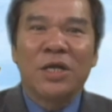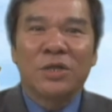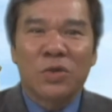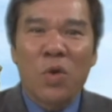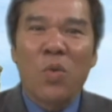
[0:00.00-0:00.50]

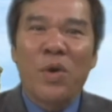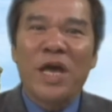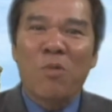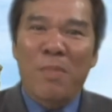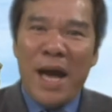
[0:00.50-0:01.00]
tôn quý
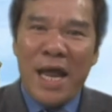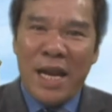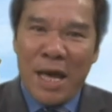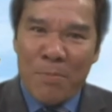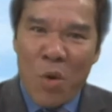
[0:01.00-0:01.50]
ông bà
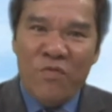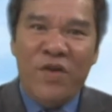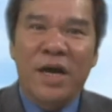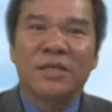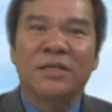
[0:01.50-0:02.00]
là bổn
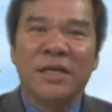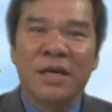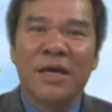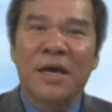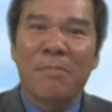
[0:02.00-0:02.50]
phận
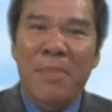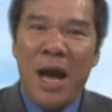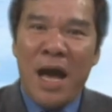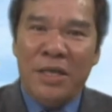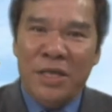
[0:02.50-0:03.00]
thiêng liêng
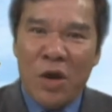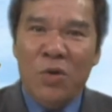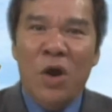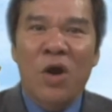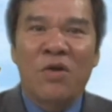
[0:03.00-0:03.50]
mà cháu
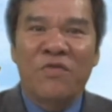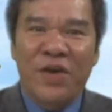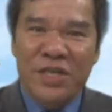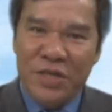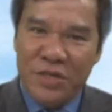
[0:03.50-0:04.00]
con
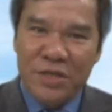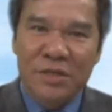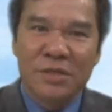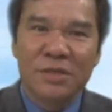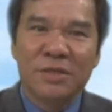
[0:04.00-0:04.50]
phải gìn
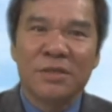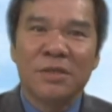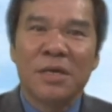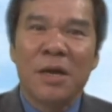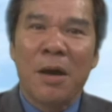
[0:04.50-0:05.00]
giữ.
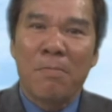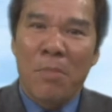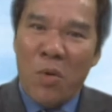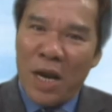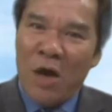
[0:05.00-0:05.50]

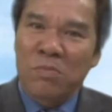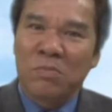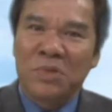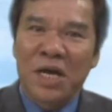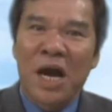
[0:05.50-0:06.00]
Một
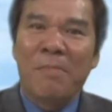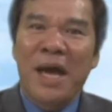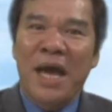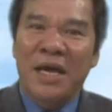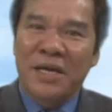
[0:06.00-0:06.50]
lòng thờ
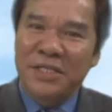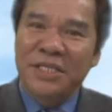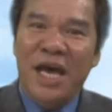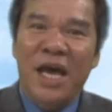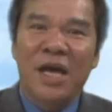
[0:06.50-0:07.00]
mẹ kính
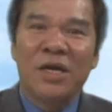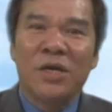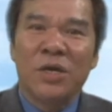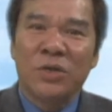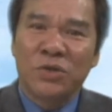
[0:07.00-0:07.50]
cha,
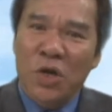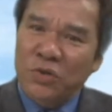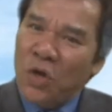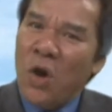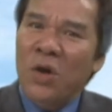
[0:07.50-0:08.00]
cho
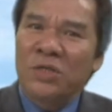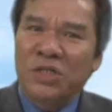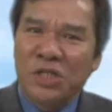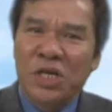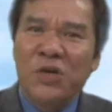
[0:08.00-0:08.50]
tròn
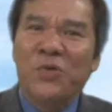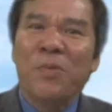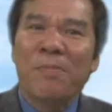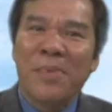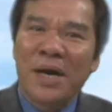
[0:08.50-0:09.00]
chữ hiếu
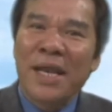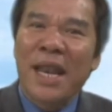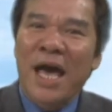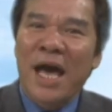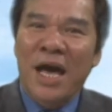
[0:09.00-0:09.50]
mới
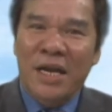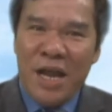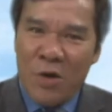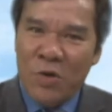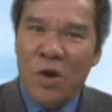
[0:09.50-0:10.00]
là
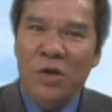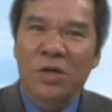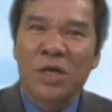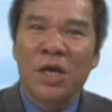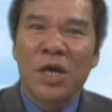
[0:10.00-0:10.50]
đạo con.
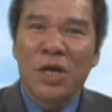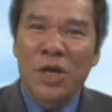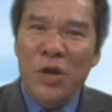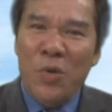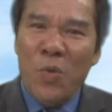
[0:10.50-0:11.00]

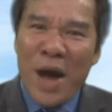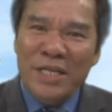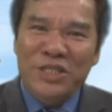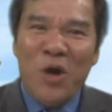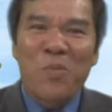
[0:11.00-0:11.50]
Điều
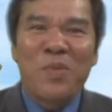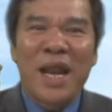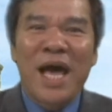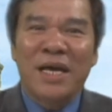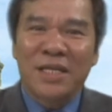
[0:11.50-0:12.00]
quan trọng
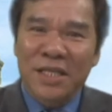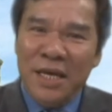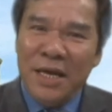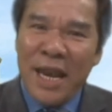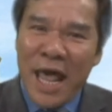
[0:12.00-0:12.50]
là cách thể
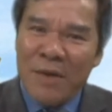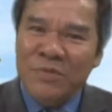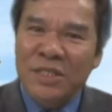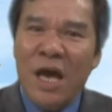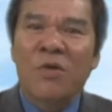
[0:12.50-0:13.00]
hiện làm
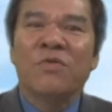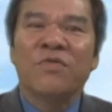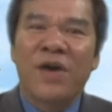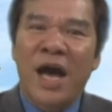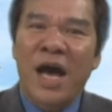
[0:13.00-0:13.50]
sao
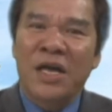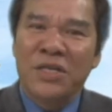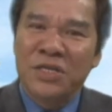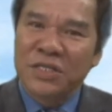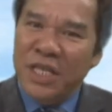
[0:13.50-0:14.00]
và
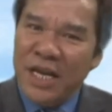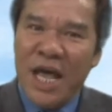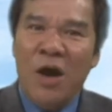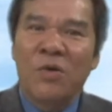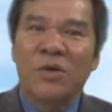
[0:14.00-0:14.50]
như thế nào